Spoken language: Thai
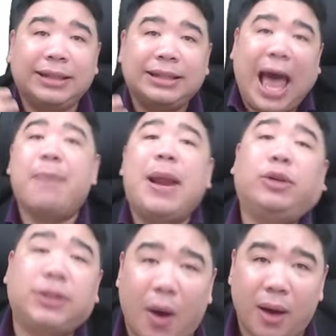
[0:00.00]
ทาไปแล้
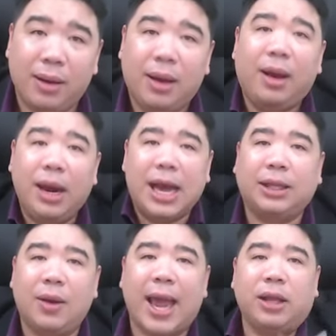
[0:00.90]
วสองเหลือ
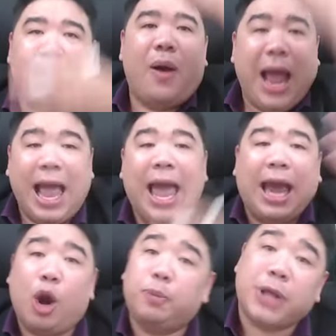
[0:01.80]
เท่าไหร่ก็ต้องเอาห้า
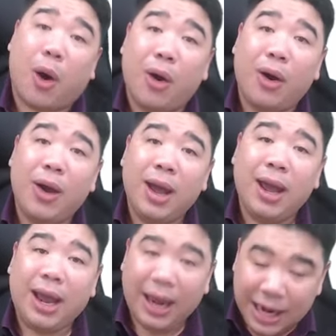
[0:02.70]
ลบสอง
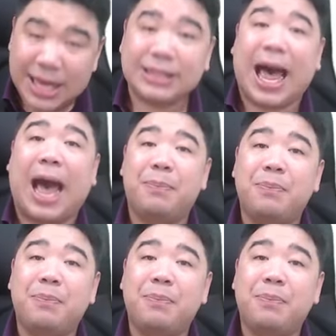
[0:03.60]
เหลือสาม